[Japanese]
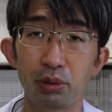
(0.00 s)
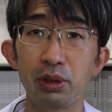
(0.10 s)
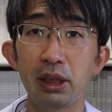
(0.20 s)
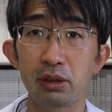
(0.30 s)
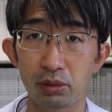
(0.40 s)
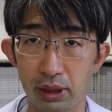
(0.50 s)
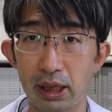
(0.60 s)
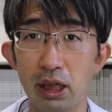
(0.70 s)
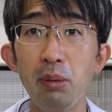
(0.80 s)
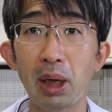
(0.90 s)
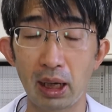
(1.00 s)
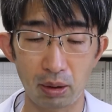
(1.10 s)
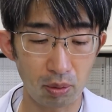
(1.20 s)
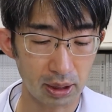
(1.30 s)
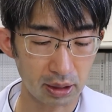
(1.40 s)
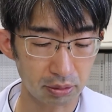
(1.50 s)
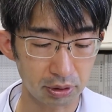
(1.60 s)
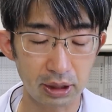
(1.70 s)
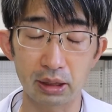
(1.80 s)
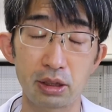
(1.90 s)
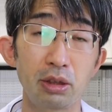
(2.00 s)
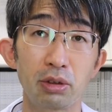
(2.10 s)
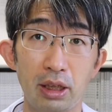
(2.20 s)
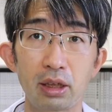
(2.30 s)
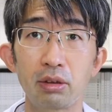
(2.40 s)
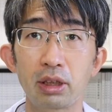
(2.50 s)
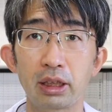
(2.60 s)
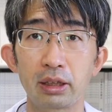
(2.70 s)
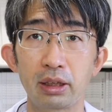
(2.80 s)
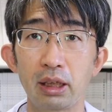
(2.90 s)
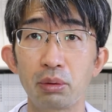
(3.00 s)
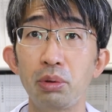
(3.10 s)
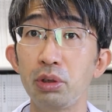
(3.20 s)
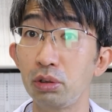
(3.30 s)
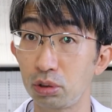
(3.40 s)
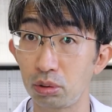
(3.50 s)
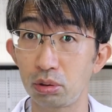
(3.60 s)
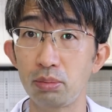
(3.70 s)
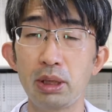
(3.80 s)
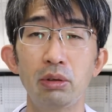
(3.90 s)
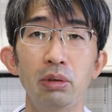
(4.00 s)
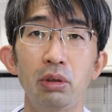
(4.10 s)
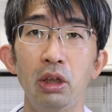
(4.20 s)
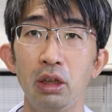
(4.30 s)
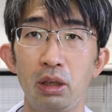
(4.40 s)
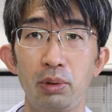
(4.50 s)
緑内障で今お若くして治療されている方って、こういう情報を見ると、